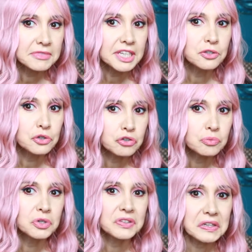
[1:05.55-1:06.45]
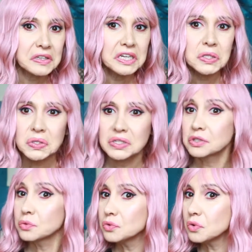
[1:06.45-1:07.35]
peut-être que je me teindrais de
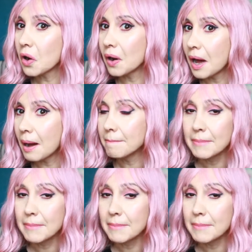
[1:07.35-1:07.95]
cette couleur là